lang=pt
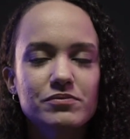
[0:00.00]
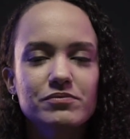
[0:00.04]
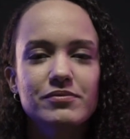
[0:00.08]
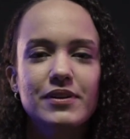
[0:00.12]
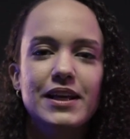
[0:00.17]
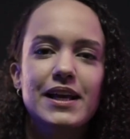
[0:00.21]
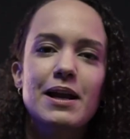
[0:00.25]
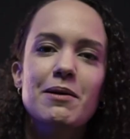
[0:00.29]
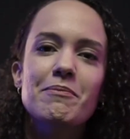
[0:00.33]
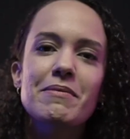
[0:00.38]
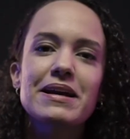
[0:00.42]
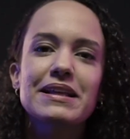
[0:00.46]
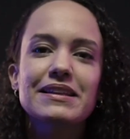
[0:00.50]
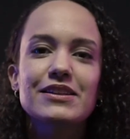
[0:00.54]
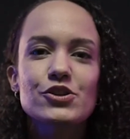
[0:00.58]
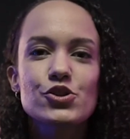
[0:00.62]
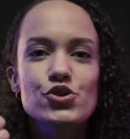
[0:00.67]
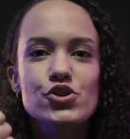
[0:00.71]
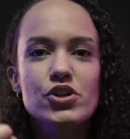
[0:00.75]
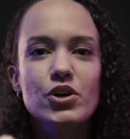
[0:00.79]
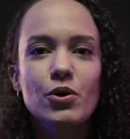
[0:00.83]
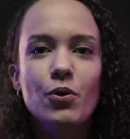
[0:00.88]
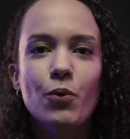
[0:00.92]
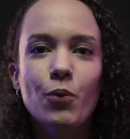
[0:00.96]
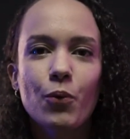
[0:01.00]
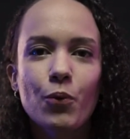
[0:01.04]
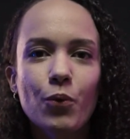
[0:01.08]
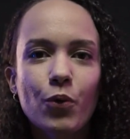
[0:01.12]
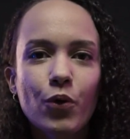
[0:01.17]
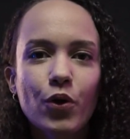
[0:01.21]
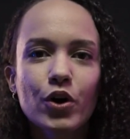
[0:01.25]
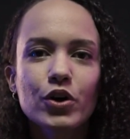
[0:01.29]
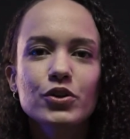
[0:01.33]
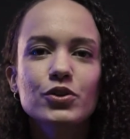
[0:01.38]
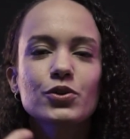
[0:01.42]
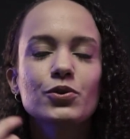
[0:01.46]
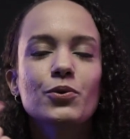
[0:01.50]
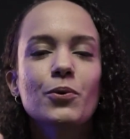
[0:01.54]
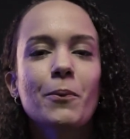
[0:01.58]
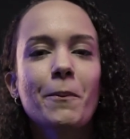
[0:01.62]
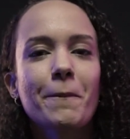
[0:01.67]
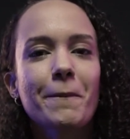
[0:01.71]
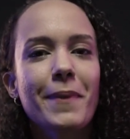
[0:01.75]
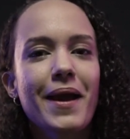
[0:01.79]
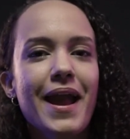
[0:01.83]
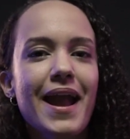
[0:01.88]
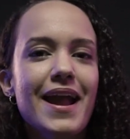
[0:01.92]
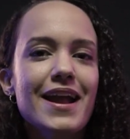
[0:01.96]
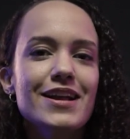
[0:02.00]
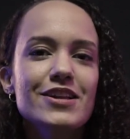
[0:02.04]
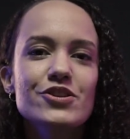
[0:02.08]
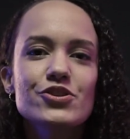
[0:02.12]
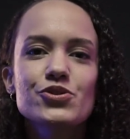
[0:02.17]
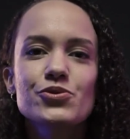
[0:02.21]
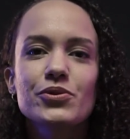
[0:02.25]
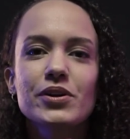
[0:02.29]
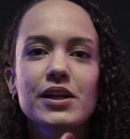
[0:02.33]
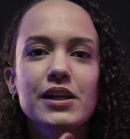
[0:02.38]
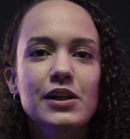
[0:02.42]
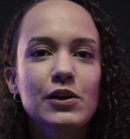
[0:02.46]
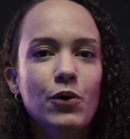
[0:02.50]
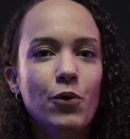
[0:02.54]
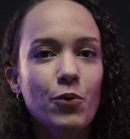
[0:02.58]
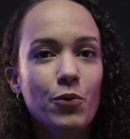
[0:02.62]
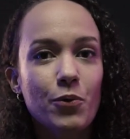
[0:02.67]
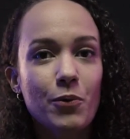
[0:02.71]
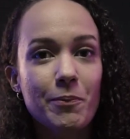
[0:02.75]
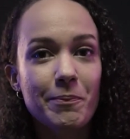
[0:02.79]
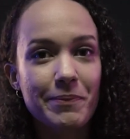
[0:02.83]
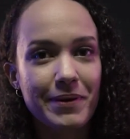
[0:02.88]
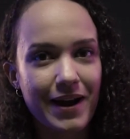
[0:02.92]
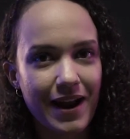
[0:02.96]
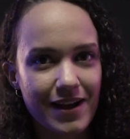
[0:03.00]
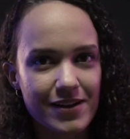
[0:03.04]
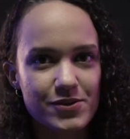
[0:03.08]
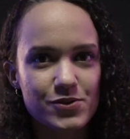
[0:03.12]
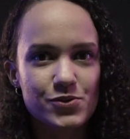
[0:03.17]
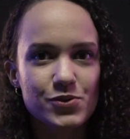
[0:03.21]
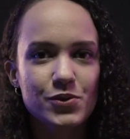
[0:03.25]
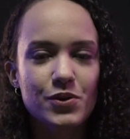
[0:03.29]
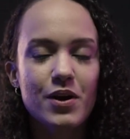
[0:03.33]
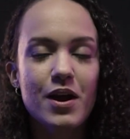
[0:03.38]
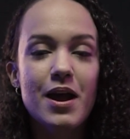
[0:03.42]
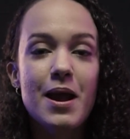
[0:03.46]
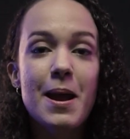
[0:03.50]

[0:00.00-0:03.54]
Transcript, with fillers: Tenha metas de curto, médio e longo prazo.